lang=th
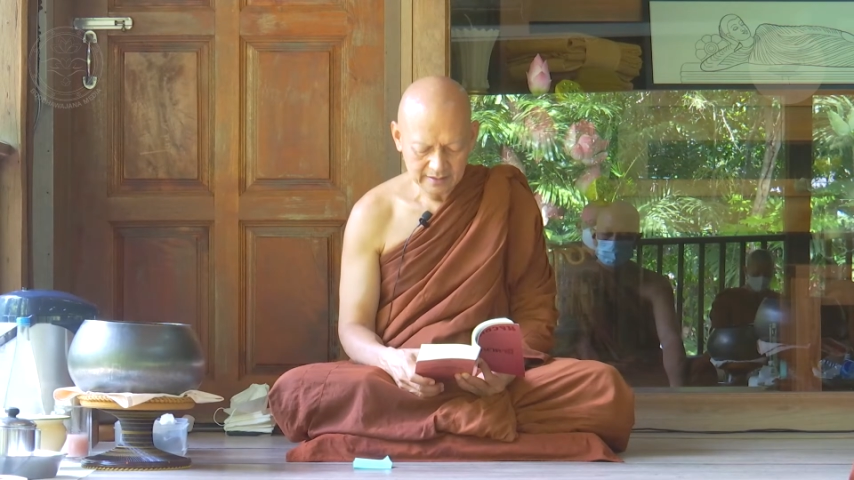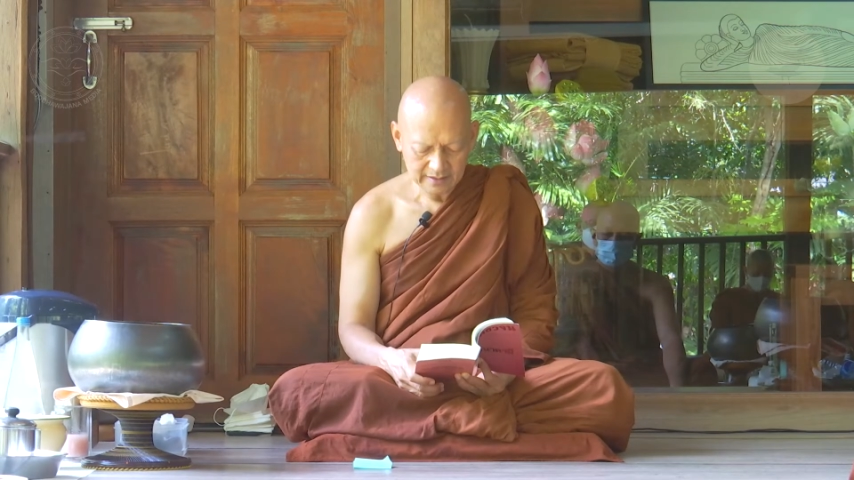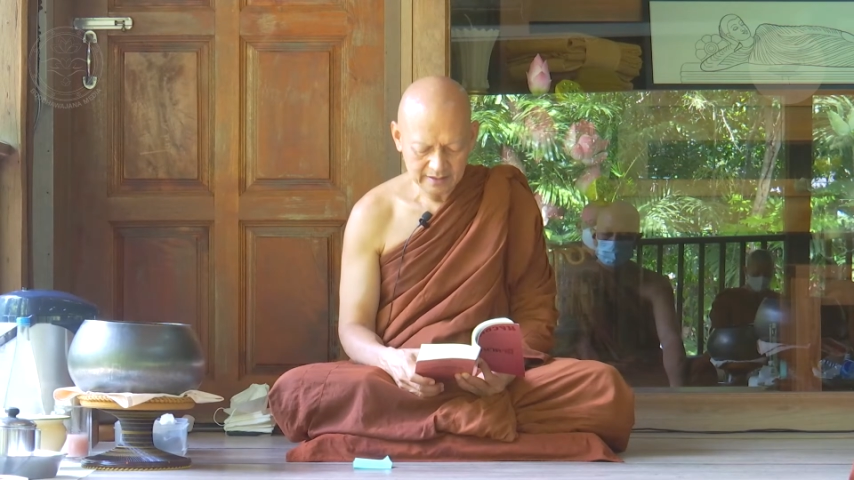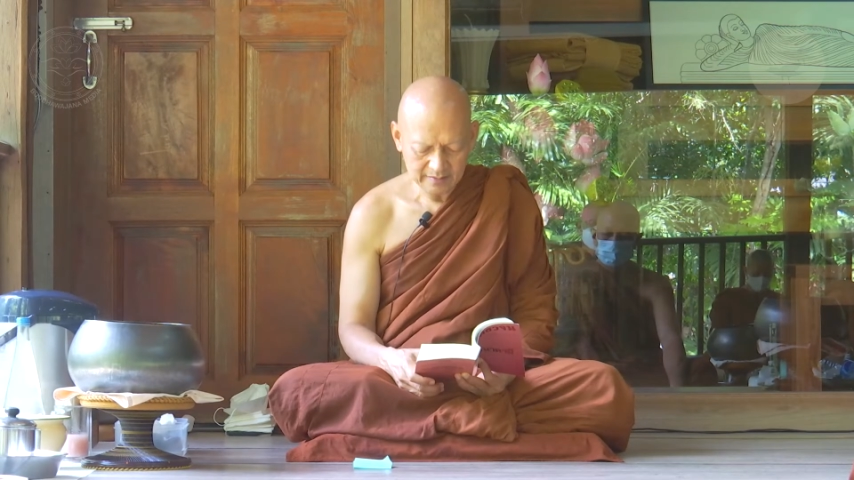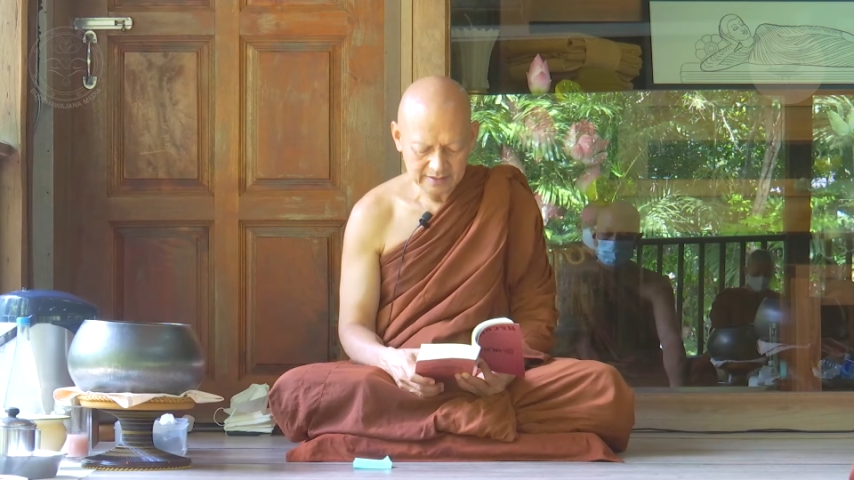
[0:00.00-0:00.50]

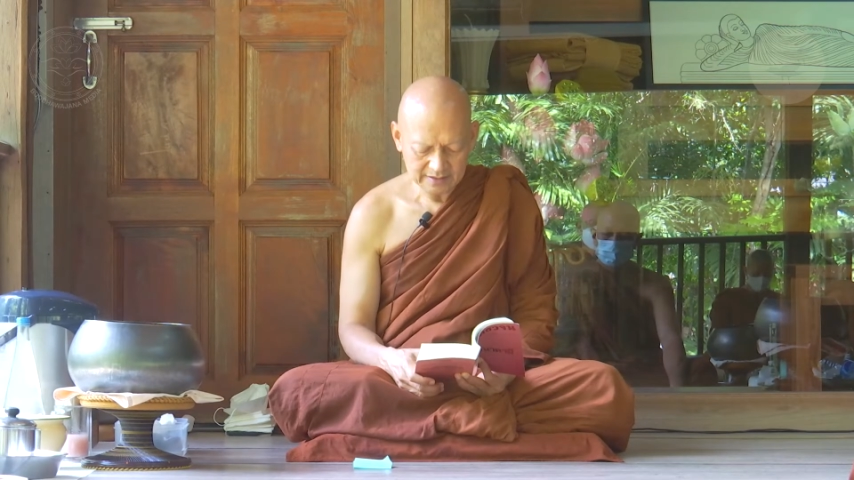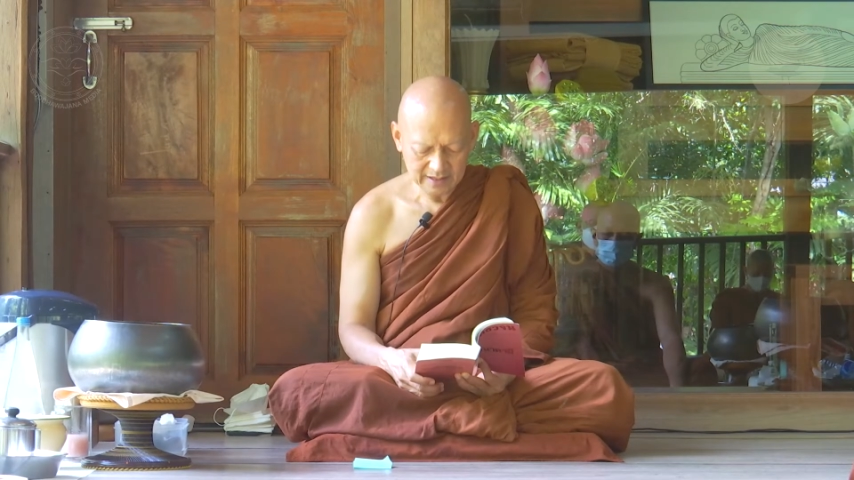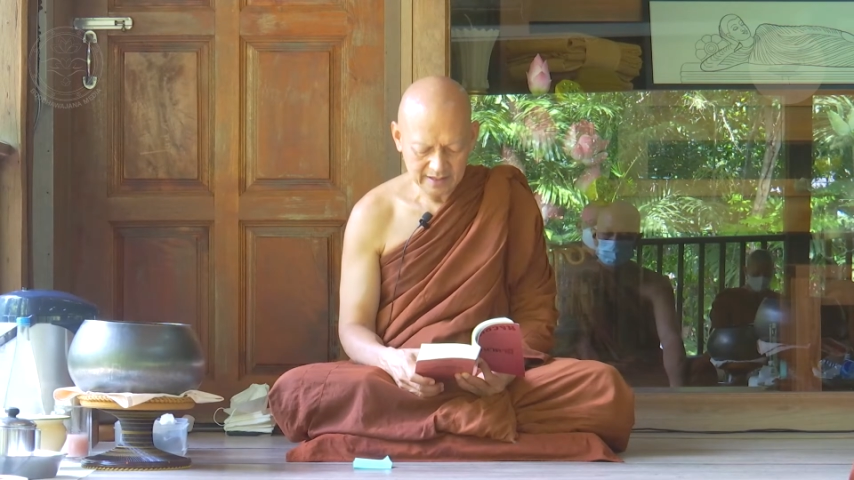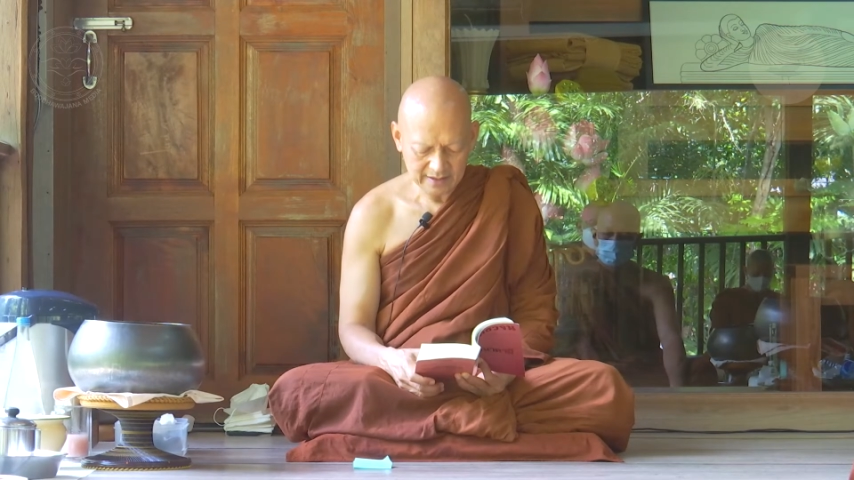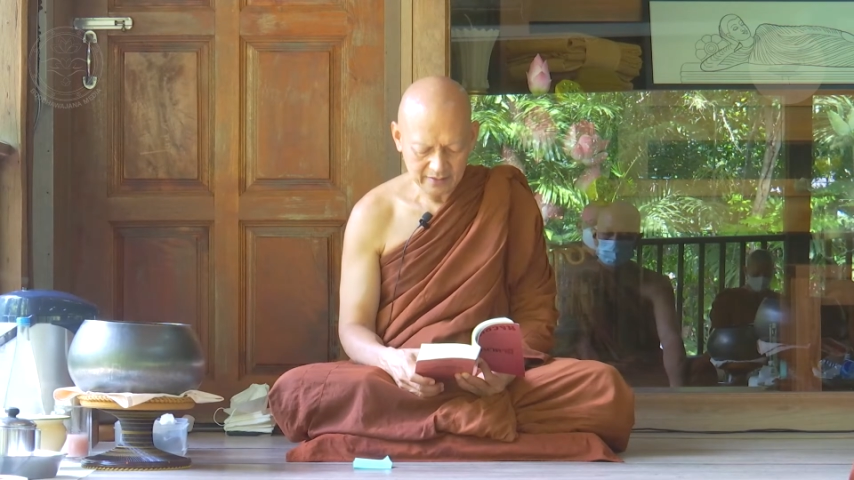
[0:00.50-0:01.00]
นี้ไม่ใช่